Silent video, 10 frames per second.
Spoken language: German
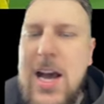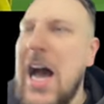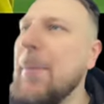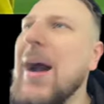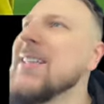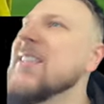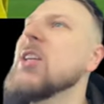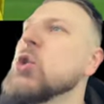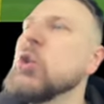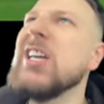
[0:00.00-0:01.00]
Aber eins
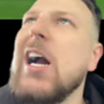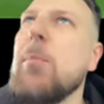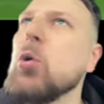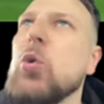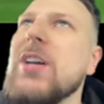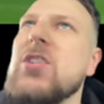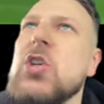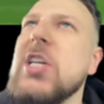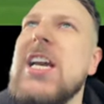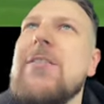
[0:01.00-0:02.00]
kann ich euch sagen,
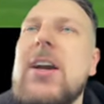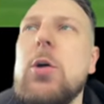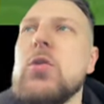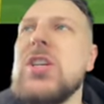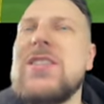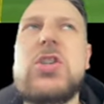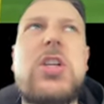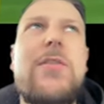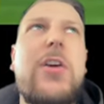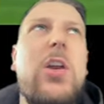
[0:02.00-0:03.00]
portugiesische Liga wäre, glaube ich, das
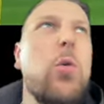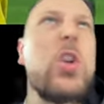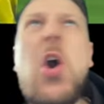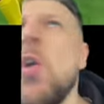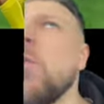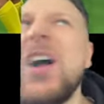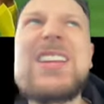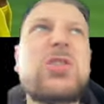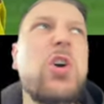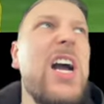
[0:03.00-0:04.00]
richtige für ihn. Oder irgendwo
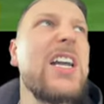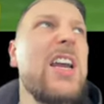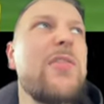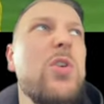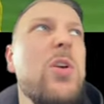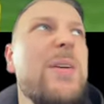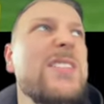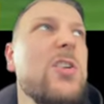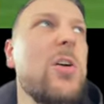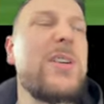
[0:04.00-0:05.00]
anders noch angreifen, würde besser kommen